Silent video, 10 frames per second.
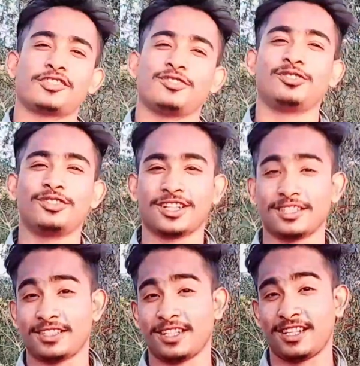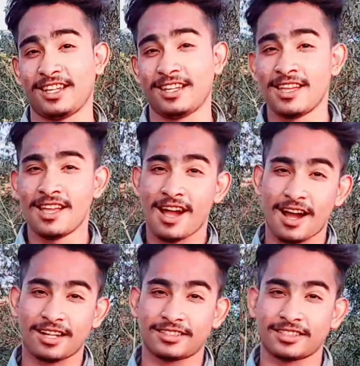शुरू करते हैं
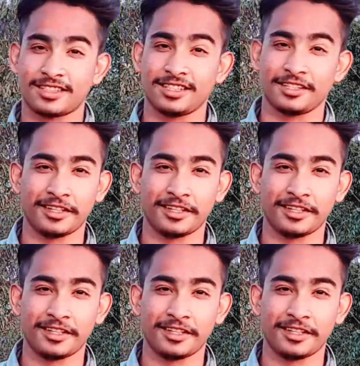आज की